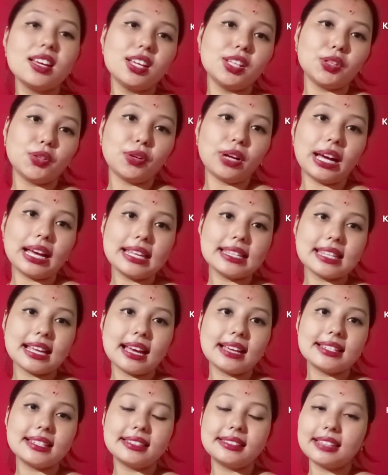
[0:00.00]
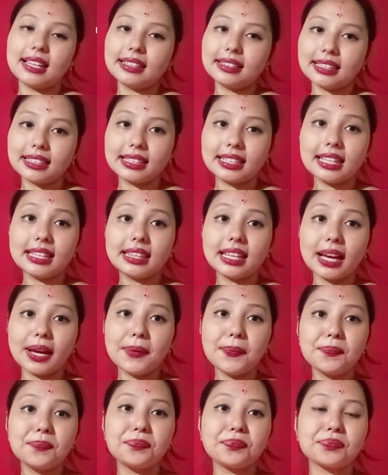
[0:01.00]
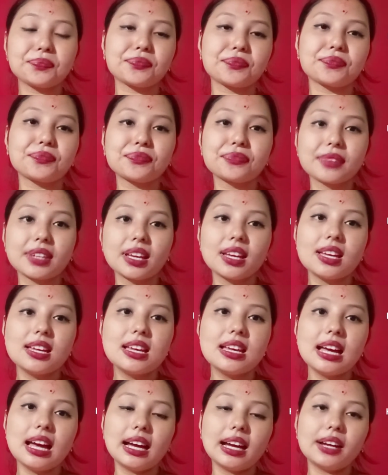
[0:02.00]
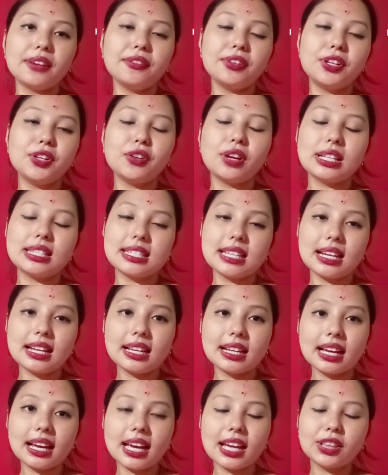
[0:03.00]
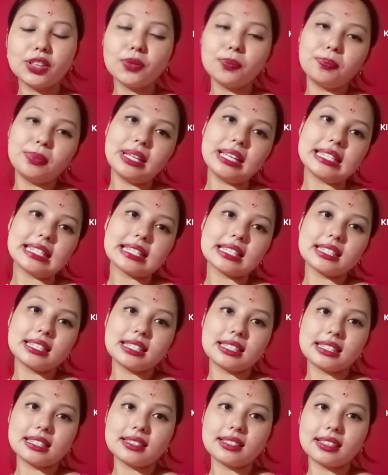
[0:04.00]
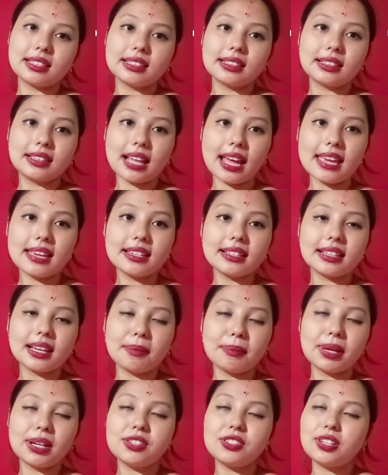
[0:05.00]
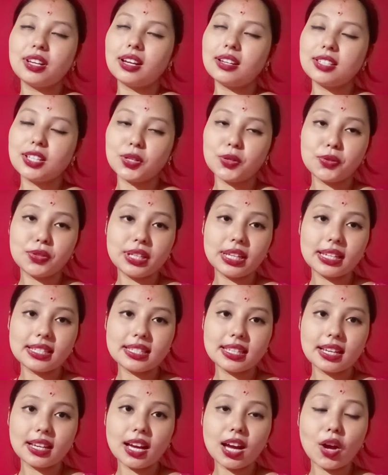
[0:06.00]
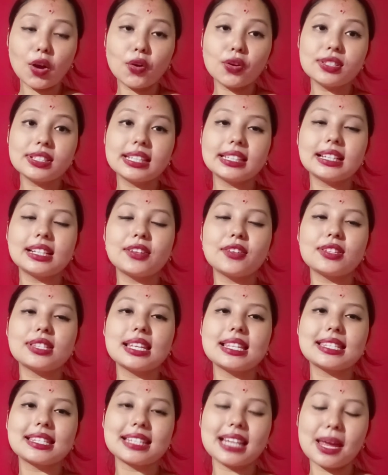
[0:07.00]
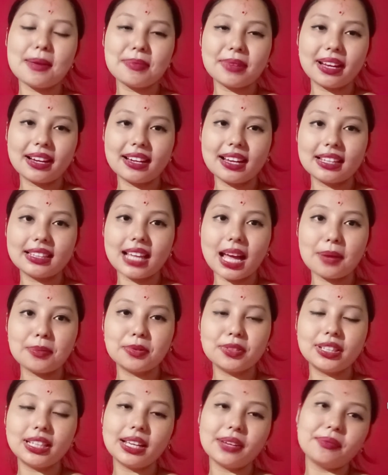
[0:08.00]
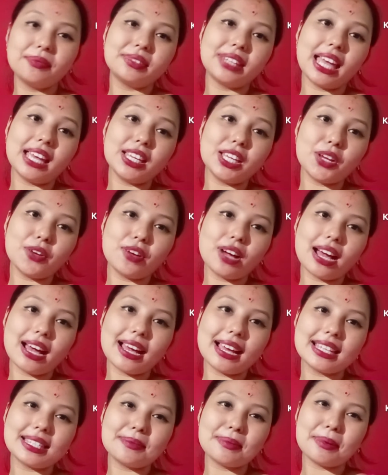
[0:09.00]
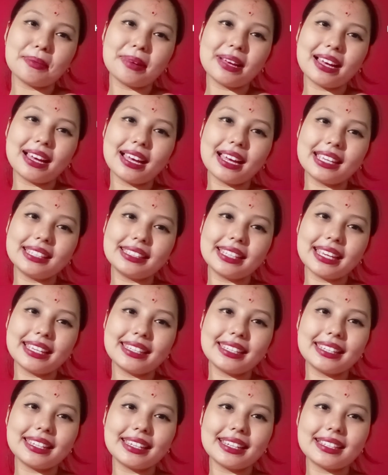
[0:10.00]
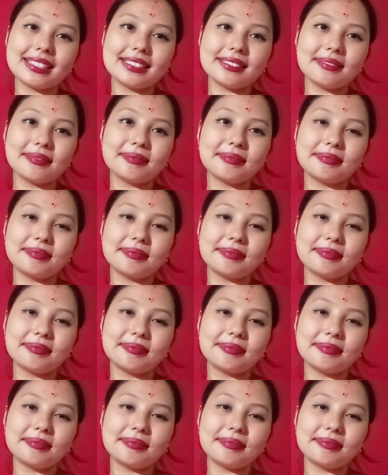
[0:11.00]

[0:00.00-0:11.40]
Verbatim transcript: तो गाइस आज इतना तक ही था अगर वीडियो अच्छा लगा है तो प्लीज़ लाइक कमेंट शेयर ज़रूर कीजिएगा और चैनल को सब्सक्राइब करना ना भूलिए थैंक यू गाइस बाय बाय टेक केयर